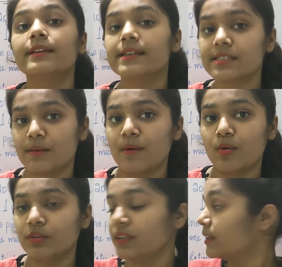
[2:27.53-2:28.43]
किस
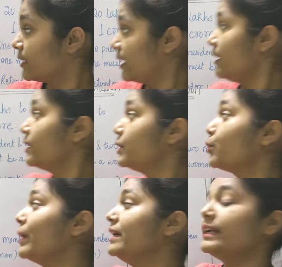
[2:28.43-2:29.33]
अमाउंट तक की
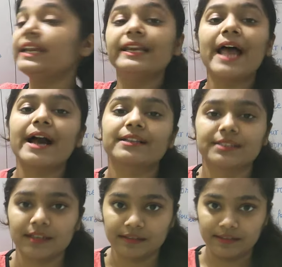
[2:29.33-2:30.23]
ट्वेंटी लैक्स
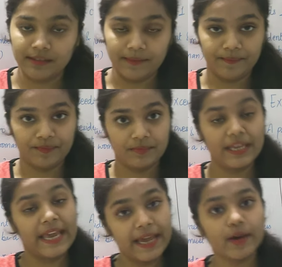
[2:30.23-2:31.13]
तक की
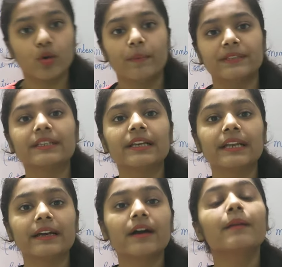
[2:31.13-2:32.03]
एक रुपए से
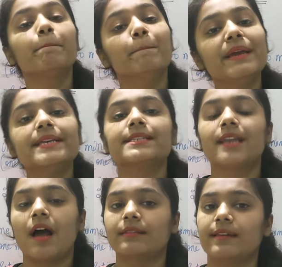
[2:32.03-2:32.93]
लेकर बीस
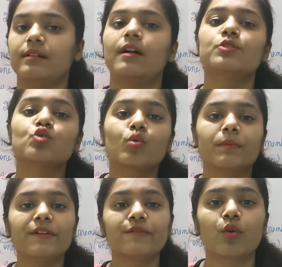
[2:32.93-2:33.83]
लाख तक का जो
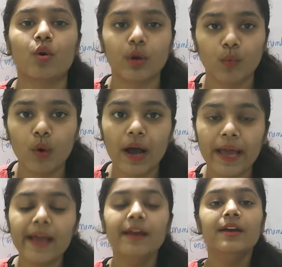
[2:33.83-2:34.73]
भी फ्रॉड हुआ
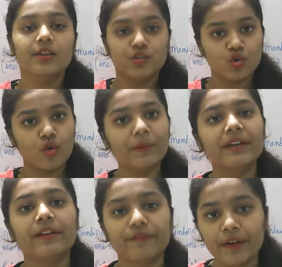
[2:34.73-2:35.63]
है जो भी
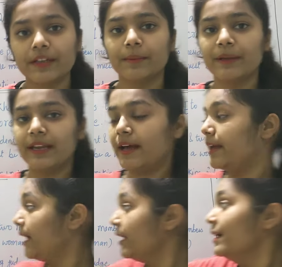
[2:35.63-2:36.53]
डिफेक्ट मिला
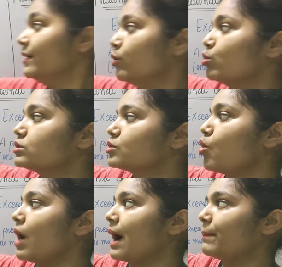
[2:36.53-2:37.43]
है
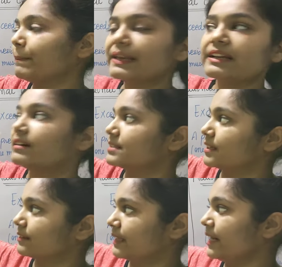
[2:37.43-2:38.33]
उसको आप अपील कर
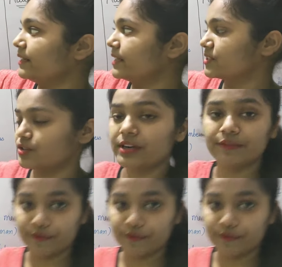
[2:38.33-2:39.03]
सकते हैं डिस्ट्रिक्ट